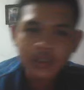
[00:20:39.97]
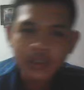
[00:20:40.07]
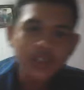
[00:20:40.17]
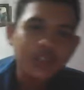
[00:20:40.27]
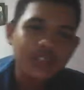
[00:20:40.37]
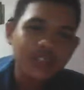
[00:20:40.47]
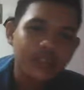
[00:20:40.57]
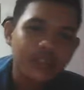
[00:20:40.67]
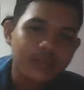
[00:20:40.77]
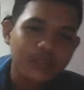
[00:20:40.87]
Terus
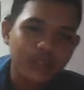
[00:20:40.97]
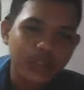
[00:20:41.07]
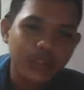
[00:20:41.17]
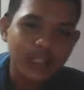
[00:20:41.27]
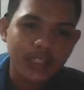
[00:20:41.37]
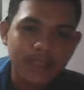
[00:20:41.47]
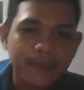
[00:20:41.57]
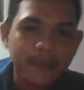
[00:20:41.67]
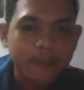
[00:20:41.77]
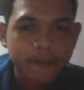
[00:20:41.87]
langsung muncul ini
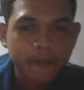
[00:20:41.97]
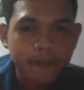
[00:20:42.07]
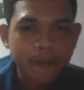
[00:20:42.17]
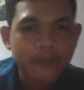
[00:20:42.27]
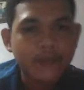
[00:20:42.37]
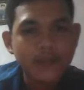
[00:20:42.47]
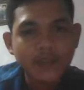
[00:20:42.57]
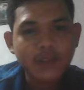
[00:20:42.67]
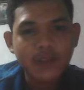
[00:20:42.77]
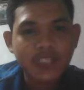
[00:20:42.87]
dia.
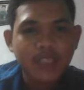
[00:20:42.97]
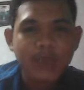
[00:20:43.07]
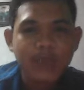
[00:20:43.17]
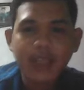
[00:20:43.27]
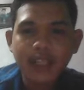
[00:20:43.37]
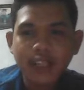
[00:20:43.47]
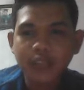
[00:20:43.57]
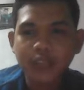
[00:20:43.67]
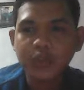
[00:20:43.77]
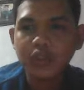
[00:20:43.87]
Dia satu paket
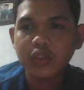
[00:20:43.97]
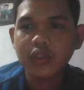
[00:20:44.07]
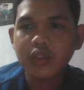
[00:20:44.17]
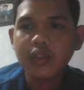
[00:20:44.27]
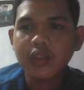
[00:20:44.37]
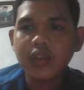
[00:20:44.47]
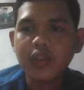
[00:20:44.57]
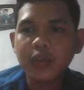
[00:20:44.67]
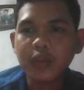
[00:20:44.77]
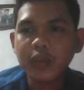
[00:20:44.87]
langsung muncul.
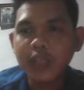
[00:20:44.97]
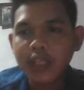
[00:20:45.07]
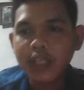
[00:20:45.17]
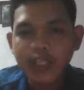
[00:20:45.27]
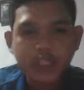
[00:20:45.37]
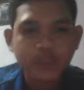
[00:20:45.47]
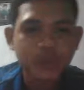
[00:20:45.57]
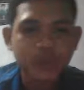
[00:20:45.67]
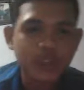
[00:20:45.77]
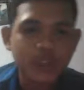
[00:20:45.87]
Munculnya ini
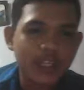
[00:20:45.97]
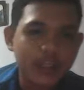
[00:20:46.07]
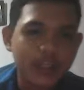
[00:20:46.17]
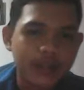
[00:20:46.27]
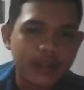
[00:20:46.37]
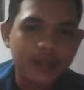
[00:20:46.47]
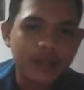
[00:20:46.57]
terus munculnya ini juga.